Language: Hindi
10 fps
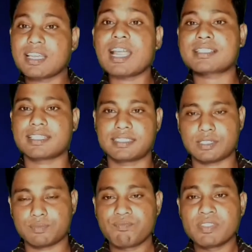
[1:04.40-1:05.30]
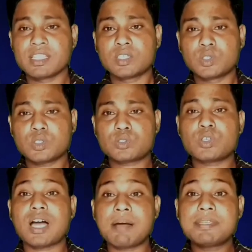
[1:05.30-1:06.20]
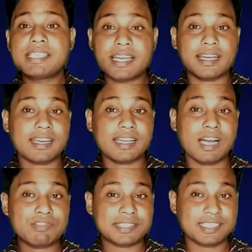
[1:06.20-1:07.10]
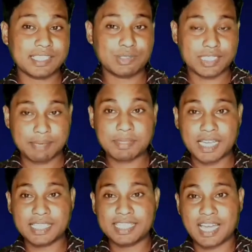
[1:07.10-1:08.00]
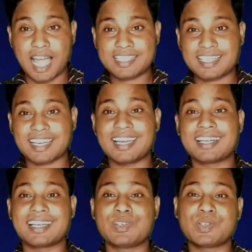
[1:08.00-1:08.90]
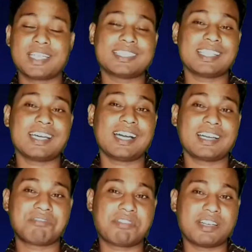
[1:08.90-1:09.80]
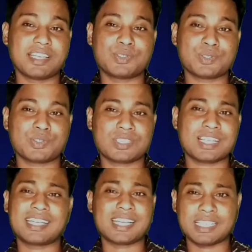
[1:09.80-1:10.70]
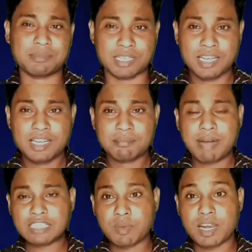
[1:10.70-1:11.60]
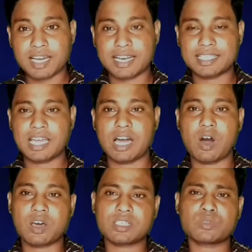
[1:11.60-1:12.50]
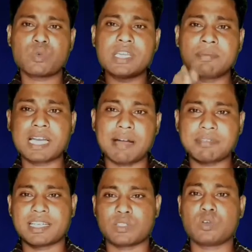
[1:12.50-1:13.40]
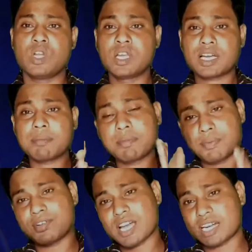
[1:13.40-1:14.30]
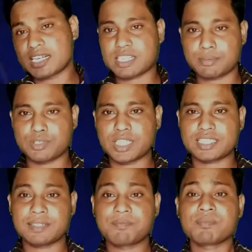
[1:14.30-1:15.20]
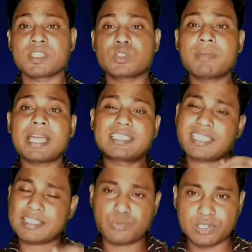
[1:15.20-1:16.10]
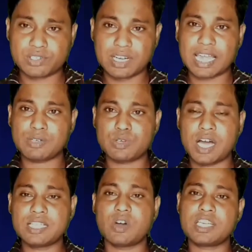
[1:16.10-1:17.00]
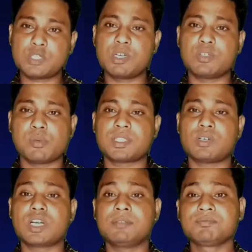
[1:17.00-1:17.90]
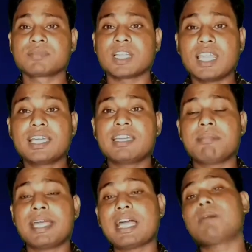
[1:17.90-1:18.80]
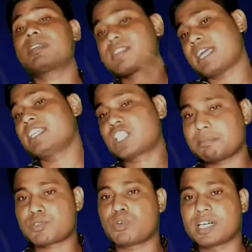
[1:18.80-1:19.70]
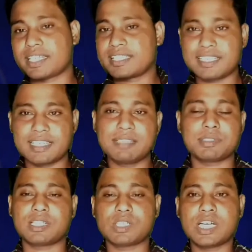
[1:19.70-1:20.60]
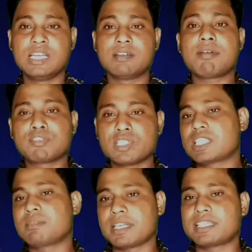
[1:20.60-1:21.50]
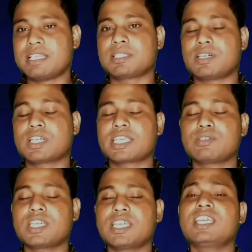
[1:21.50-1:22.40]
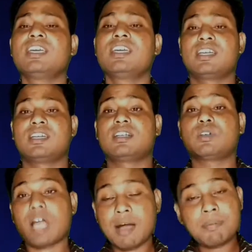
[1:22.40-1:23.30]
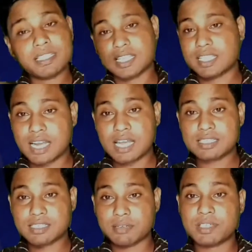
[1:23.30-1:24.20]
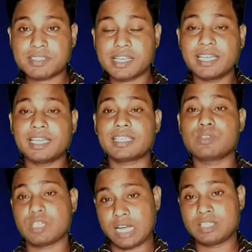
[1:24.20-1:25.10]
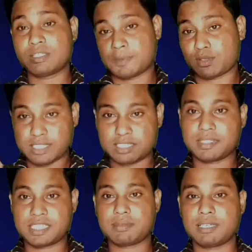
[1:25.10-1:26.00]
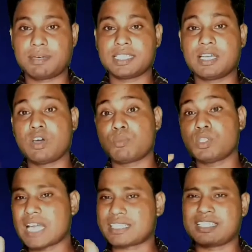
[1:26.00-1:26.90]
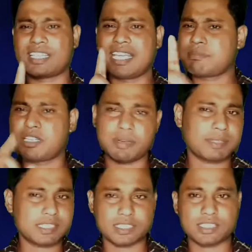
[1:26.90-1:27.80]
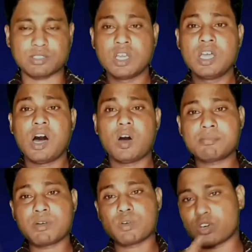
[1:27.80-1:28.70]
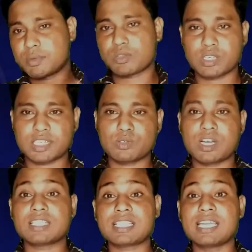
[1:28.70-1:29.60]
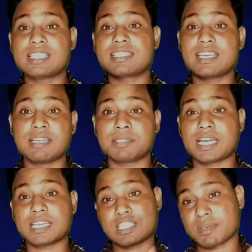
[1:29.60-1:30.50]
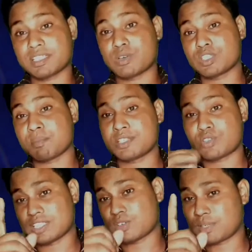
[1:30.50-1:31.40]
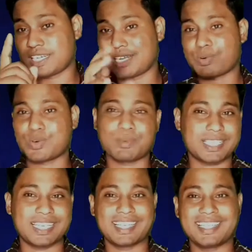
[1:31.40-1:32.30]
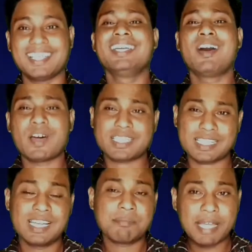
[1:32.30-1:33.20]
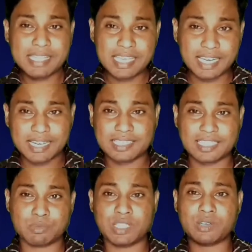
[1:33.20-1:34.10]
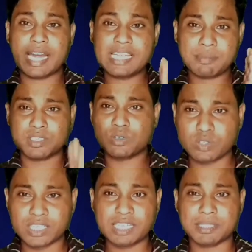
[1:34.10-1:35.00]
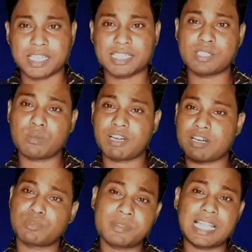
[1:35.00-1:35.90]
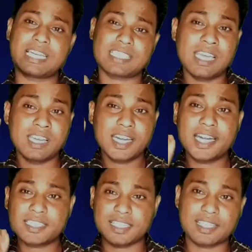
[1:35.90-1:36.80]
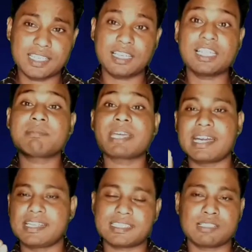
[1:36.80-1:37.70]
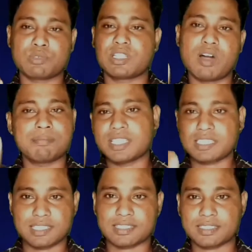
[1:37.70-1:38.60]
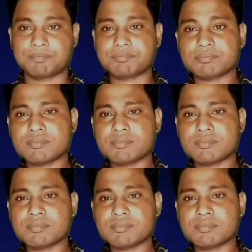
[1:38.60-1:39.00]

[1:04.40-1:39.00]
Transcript: चला सकते हो तो दोस्तों अब ये करने का आवश्यकता क्यों आता है पता है कि आजकल का लड़का लोग हैं ज्यादा गर्लफ्रेंड या दोस्तों से घंटे घंटे पर बात पर लगा रहता है और कोई भी काम करे तो कभी भी फोन आकर डिस्टर्ब हो जा सकता तो मैं इसका इंस्पिरेशन लाया हूँ आज और इस वीडियो में बताऊंगा लेकिन मैं अपना साइड स्क्रीन पर शो कर इसलिए नहीं बताऊंगा मैं फुल स्क्रीन पर इसलिए बताऊंगा क्योंकि आप अच्छे तरह समझ जाए क्योंकि इस पर थोड़ा समझने वाली बात है और बहुत आसानी से एक मिनट में आप कर सकते हो और मैं वो कोड भी शो कर दूंगा शायद किसी ने नहीं बताया किसी के पास जाओगे तो पांच सौ हज़ार रुपये लेगा वो कोड बताने के लिए और मैं ये गारंटी के साथ बोलता हूँ नाइन्टी परसेंट लोगों को ये नहीं पता है क्योंकि फ्लड मोड पर डालने से नेट चलता नहीं है लेकिन मैं गारंटी के साथ बोलता हूँ आप ये चल सकते हैं